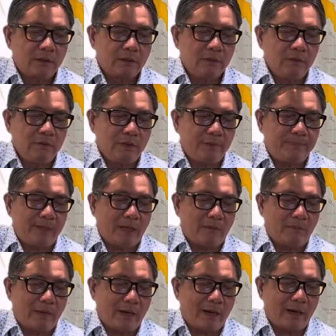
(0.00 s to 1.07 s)
cứu giúp
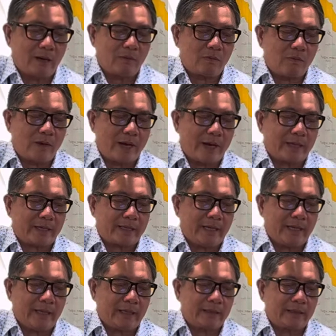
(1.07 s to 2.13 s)
đồng bào qua
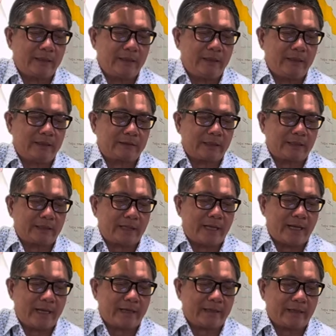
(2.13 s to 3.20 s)
các uh, tất
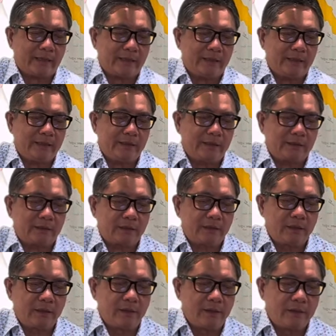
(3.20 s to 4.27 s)
cả các lĩnh vực
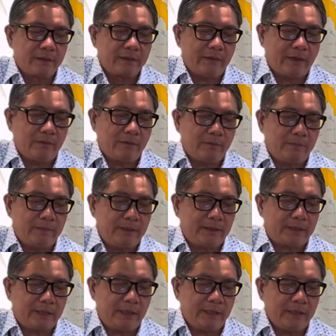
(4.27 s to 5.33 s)
giáo dục y
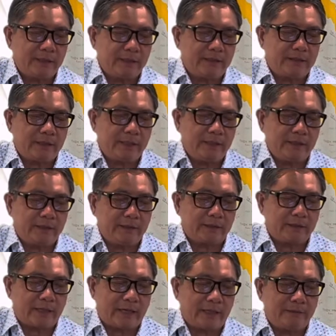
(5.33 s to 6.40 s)
tế kinh tế
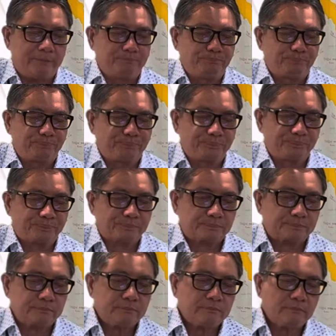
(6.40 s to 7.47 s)
thiên tai
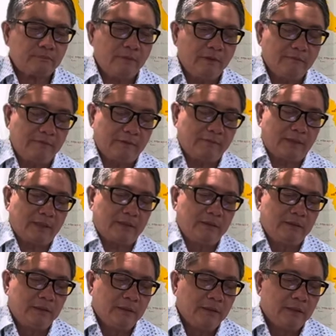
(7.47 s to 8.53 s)
vân vân
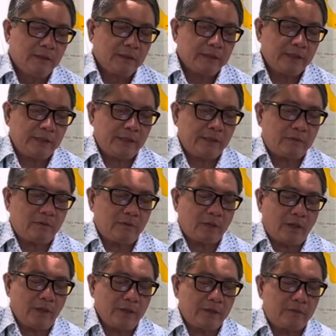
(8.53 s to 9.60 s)
khi cứu
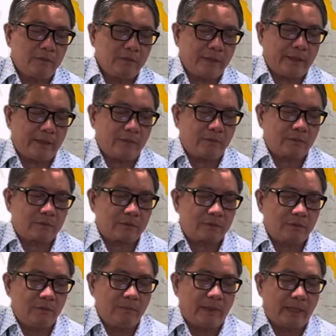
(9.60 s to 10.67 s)
đói cứu nghèo
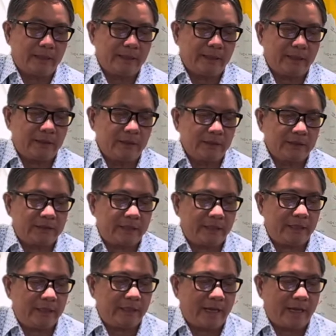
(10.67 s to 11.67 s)
cứu bệnh nhà nước chỉ